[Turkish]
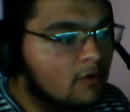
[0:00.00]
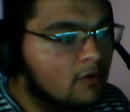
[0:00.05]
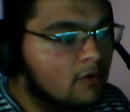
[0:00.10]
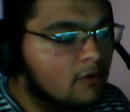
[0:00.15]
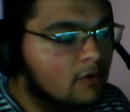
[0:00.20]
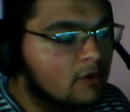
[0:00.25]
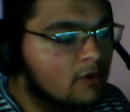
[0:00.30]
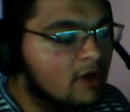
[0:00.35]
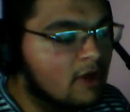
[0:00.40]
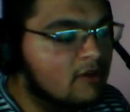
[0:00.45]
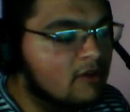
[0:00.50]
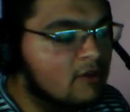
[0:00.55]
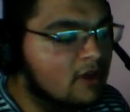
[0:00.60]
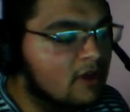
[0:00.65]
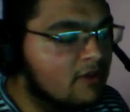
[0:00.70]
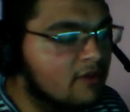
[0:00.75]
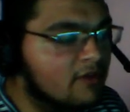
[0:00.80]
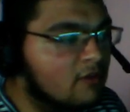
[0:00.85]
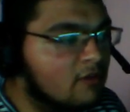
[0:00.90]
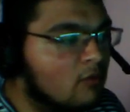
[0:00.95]
Gerçi
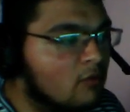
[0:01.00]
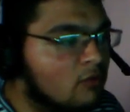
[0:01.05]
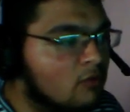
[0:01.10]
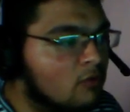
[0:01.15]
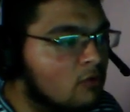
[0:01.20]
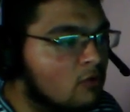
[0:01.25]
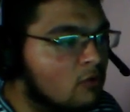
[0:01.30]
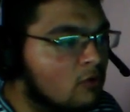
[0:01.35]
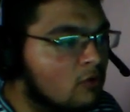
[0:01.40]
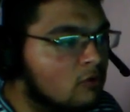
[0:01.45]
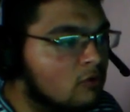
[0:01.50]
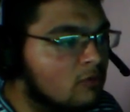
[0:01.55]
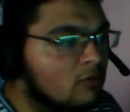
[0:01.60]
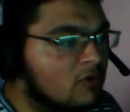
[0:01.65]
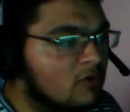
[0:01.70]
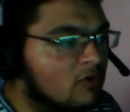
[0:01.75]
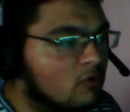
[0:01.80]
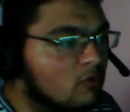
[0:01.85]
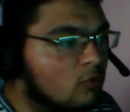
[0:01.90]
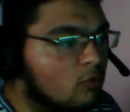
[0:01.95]
lastet özürlü olduğum
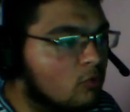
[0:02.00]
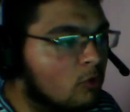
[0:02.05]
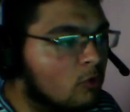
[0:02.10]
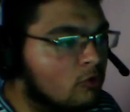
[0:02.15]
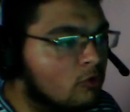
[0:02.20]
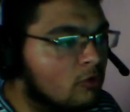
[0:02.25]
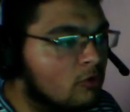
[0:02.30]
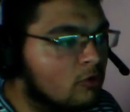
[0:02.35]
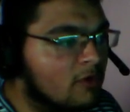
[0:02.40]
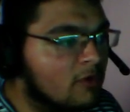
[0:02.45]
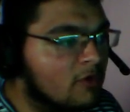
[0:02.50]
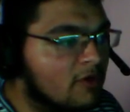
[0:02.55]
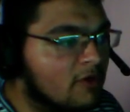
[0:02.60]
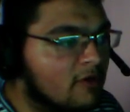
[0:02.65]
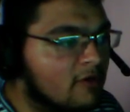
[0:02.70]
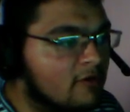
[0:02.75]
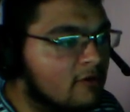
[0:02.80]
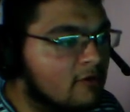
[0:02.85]
için sup oynuyorum ya zaten.